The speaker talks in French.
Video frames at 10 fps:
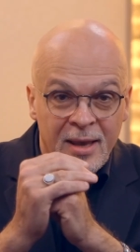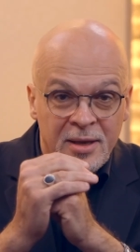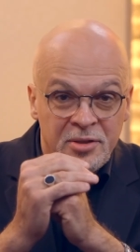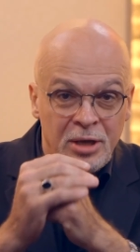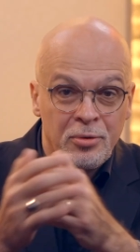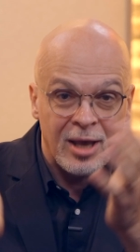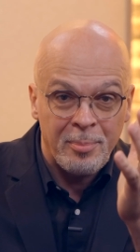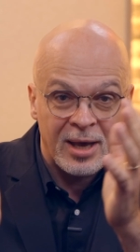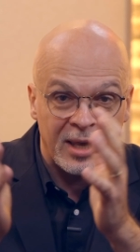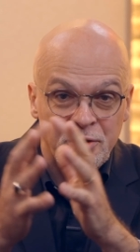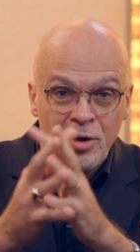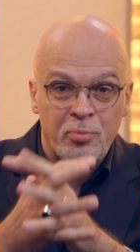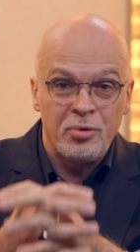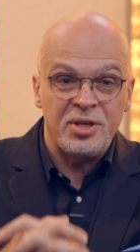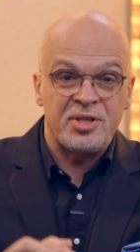C'est le cas par
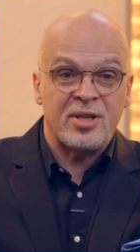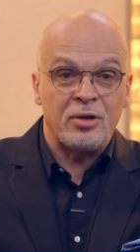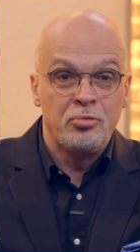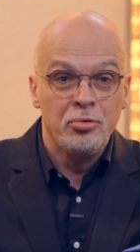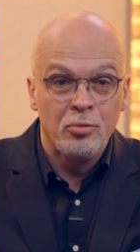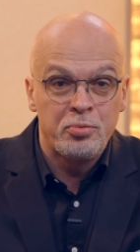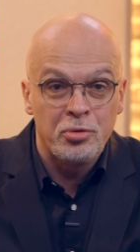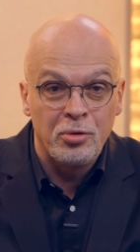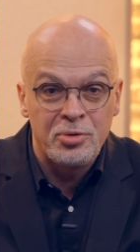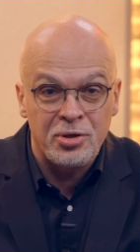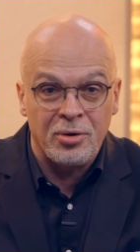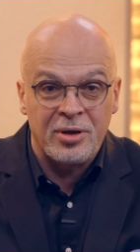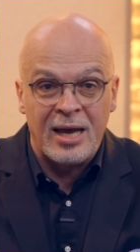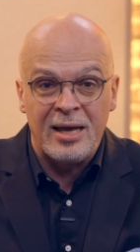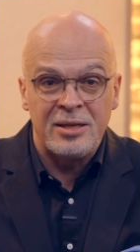exemple des statues au psaume
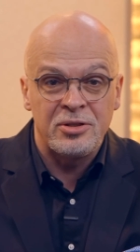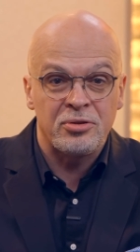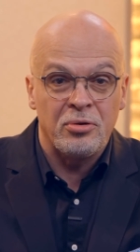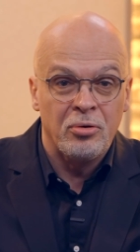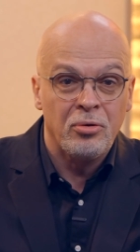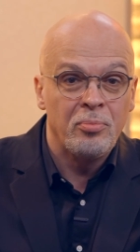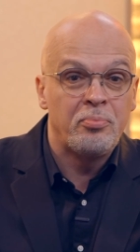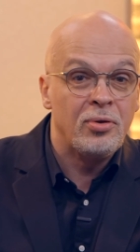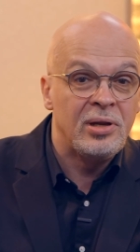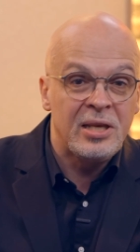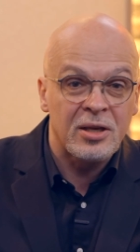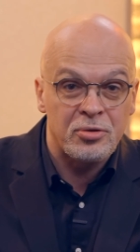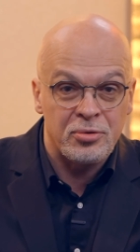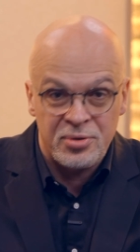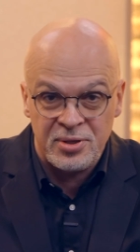115, on peut lire
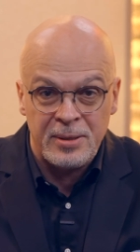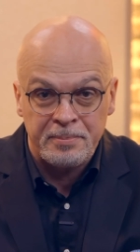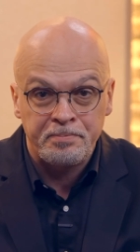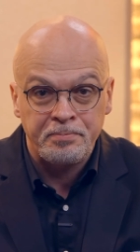ceci.